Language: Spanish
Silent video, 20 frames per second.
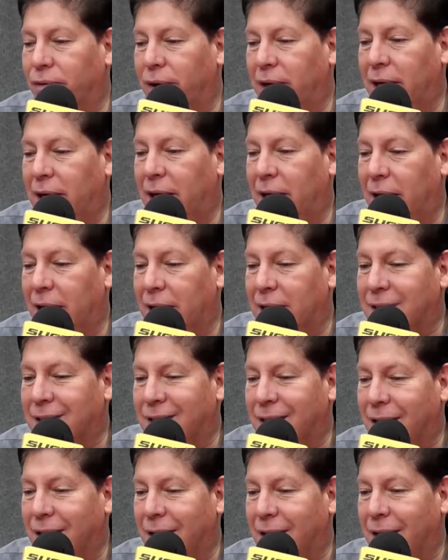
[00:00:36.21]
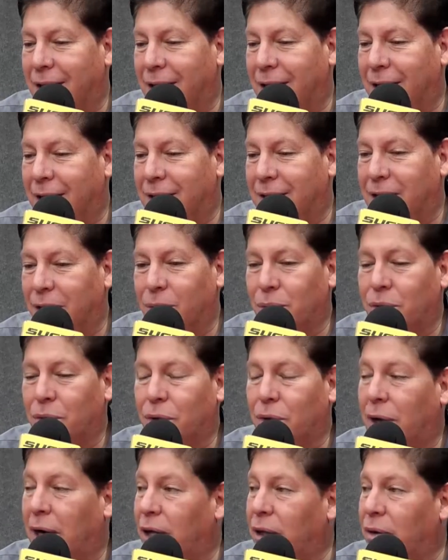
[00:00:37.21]
Fue el,
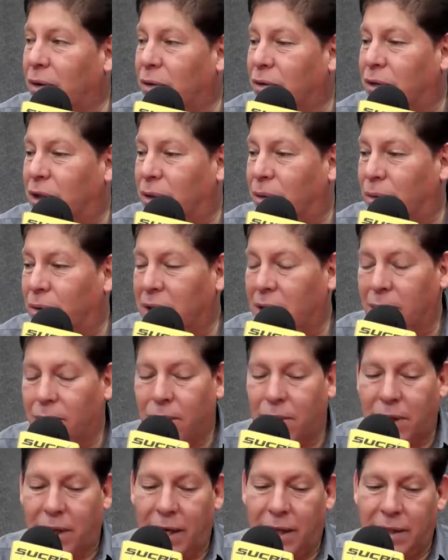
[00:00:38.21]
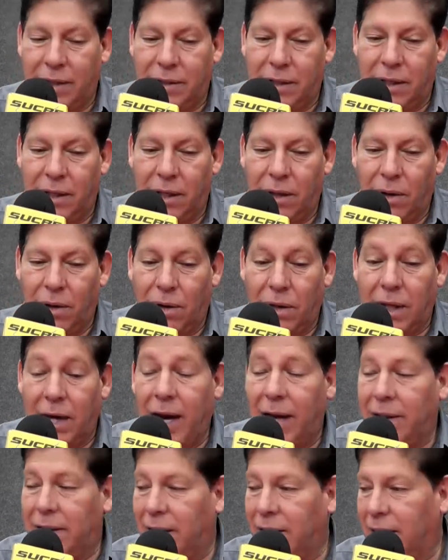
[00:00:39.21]
segundo año consecutivo que han decidido
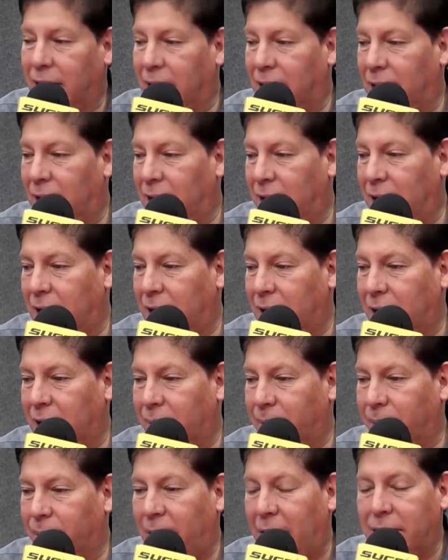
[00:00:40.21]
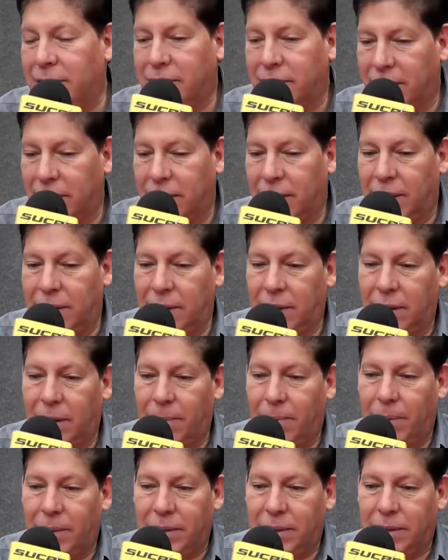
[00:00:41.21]
Yata, que es la que hace
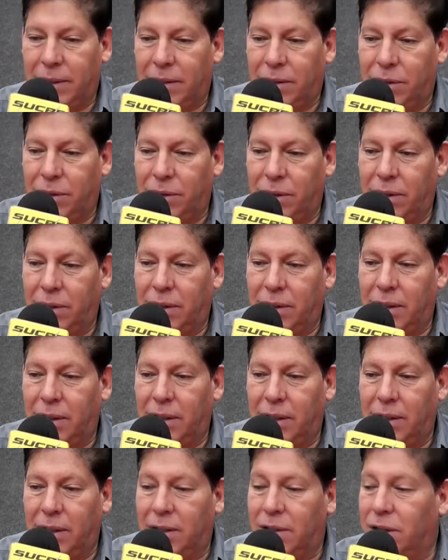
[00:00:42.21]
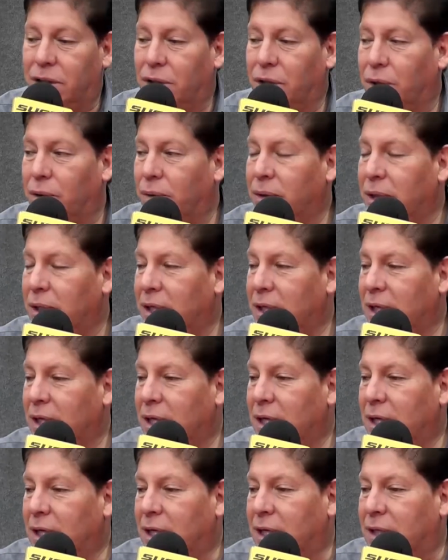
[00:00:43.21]
la presentación de este, de este show,
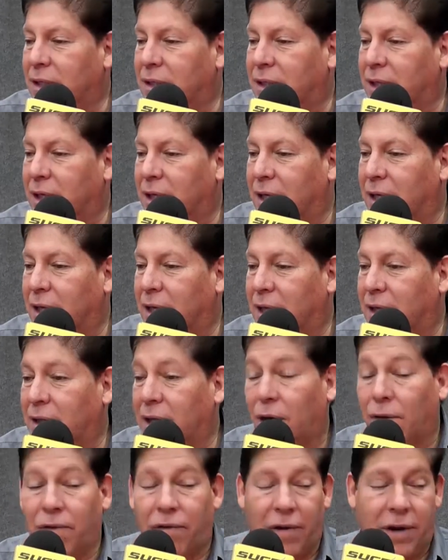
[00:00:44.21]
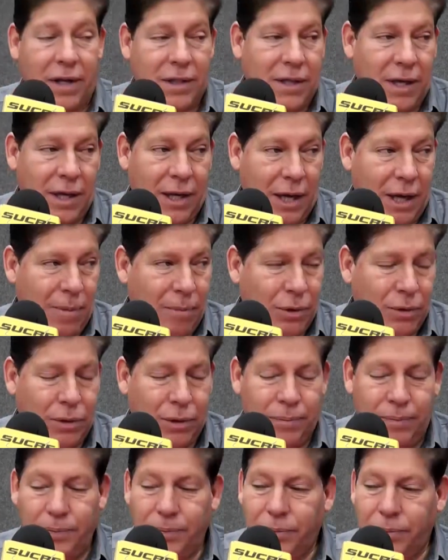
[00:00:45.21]
este, esta conferencia,
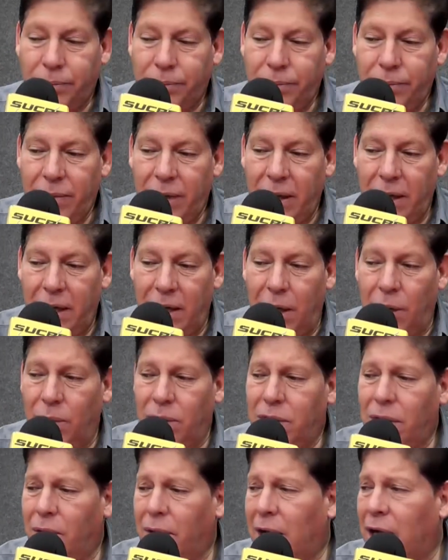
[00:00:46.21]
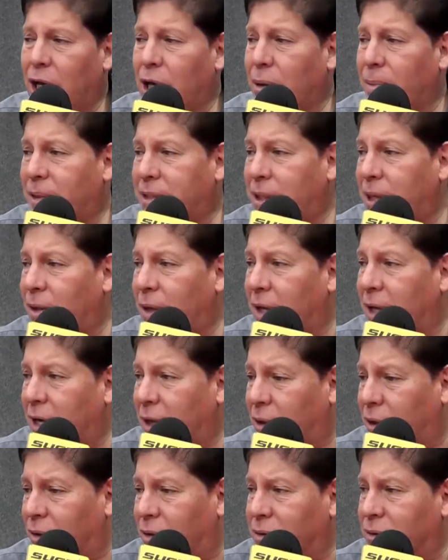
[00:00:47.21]
diríamos. Y lo hicieron el año pasado en
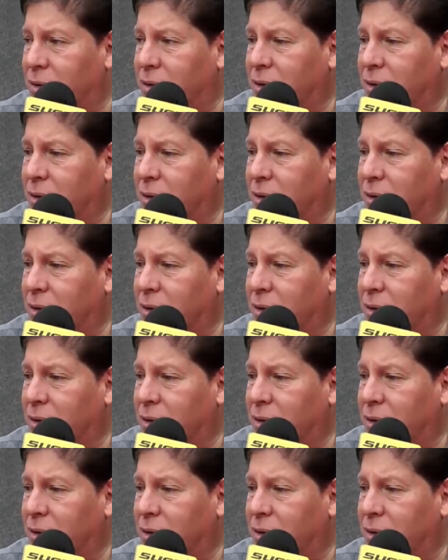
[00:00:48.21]
Quito.